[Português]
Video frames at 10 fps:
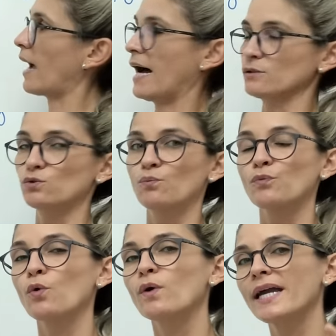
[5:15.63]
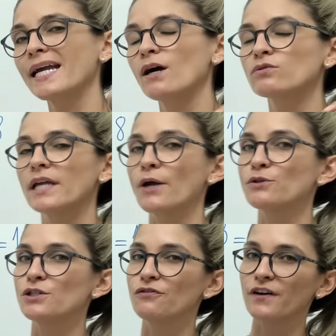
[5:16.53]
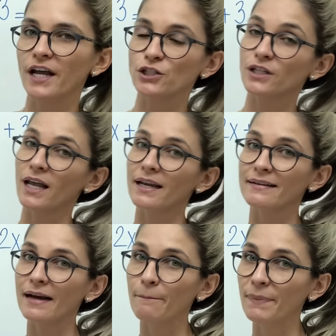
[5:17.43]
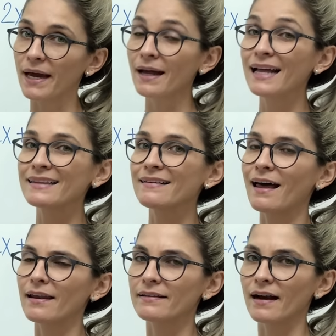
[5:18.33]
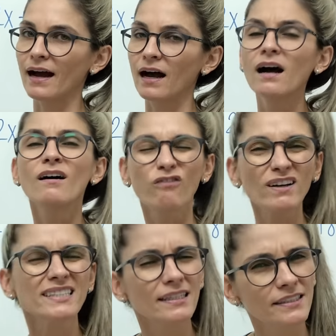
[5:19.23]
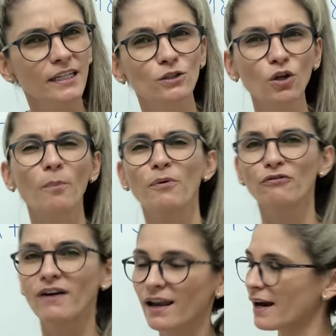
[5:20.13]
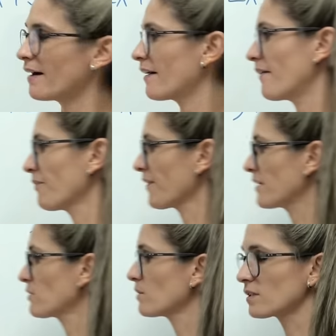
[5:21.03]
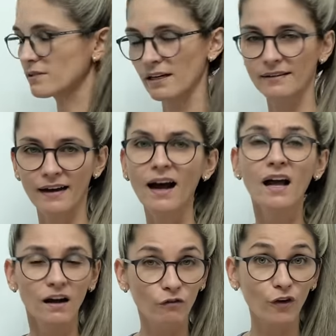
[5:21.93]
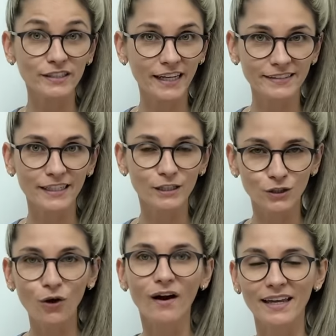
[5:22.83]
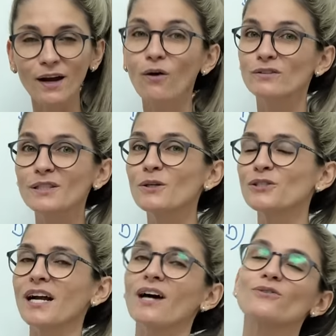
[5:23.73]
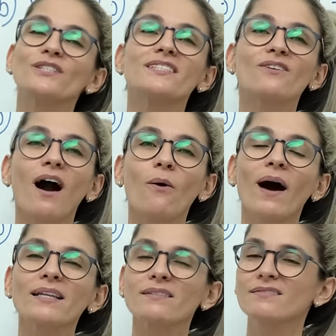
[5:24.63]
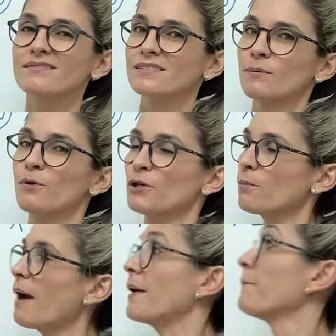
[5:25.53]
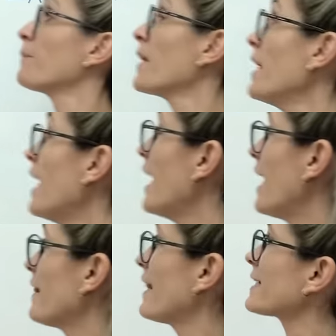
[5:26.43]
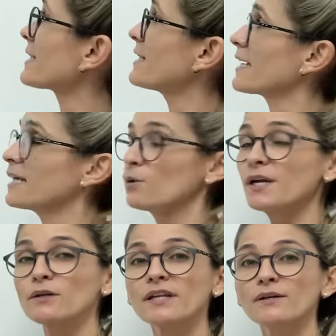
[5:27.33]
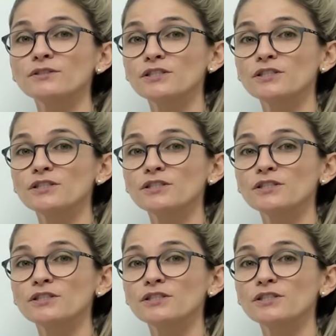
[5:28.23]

caso, o que, que eu tenho de diferente na letra B da letra A? Você acertou por falar na resolução da letra A. Você acertou aqui, conseguiu chegar no x igual a 4? Muito bem. Nessa daqui, o que eu tenho de